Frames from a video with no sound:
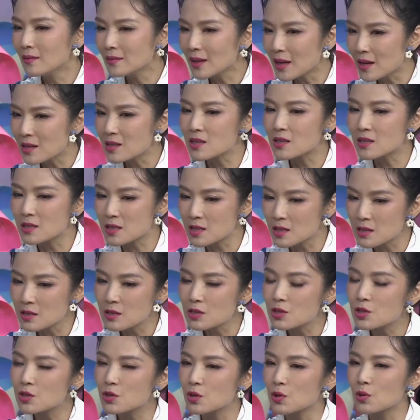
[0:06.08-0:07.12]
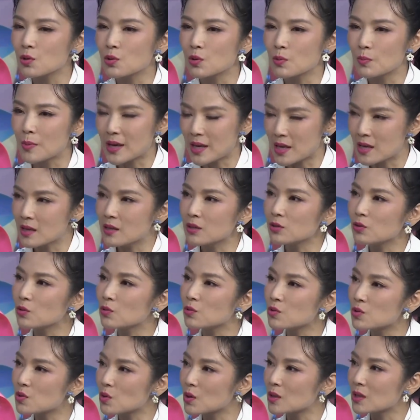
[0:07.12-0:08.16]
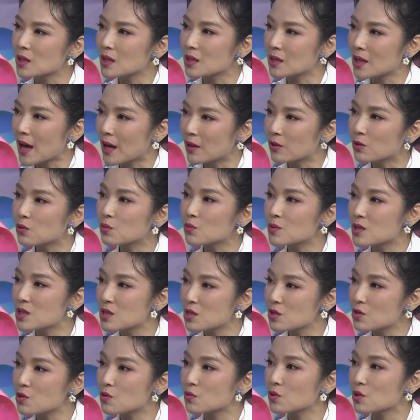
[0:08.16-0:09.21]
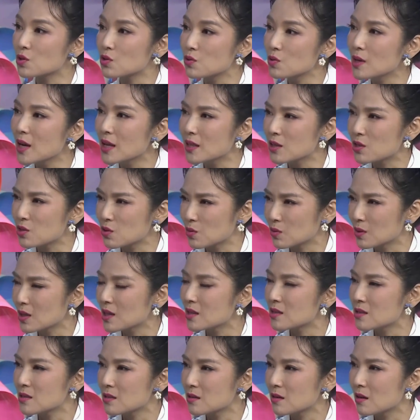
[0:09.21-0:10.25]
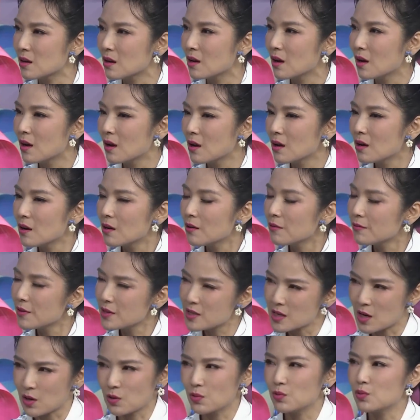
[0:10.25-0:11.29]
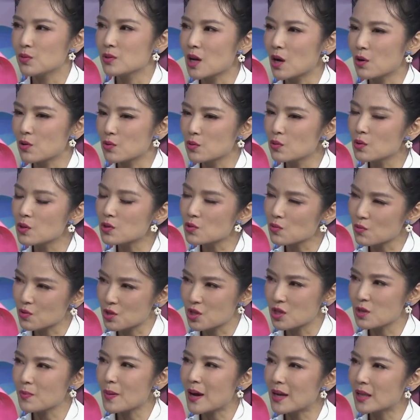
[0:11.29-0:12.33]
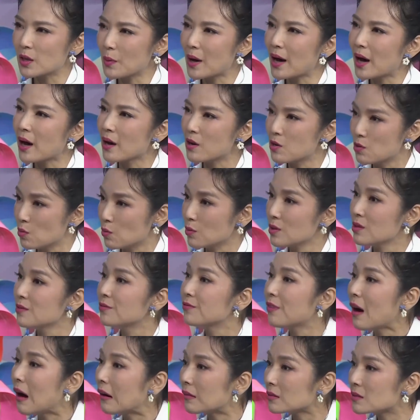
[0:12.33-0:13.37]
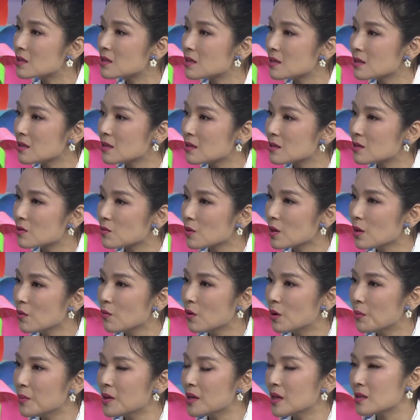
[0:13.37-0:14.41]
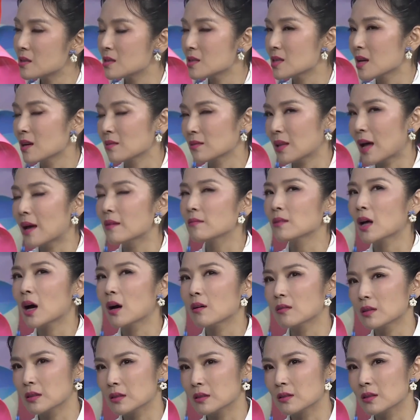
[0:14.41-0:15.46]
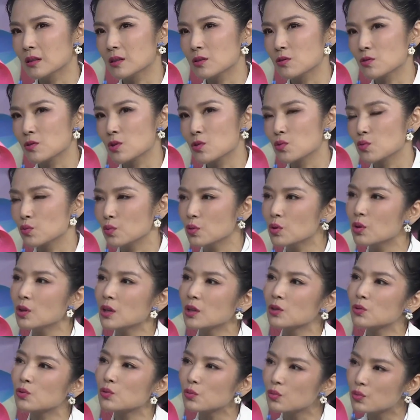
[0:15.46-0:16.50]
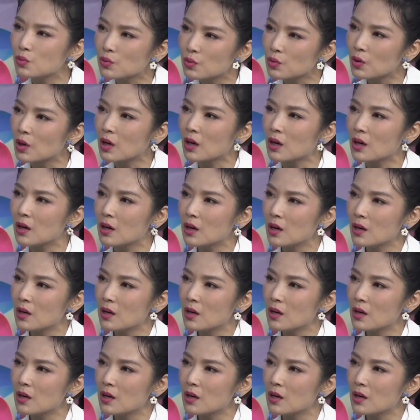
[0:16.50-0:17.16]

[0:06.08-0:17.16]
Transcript: 但是针就每一个动作的难度系数的训练的时候，那是非常枯燥。如果总失败的话，很容易放弃。所以我们也是想探讨一个，就是如何度过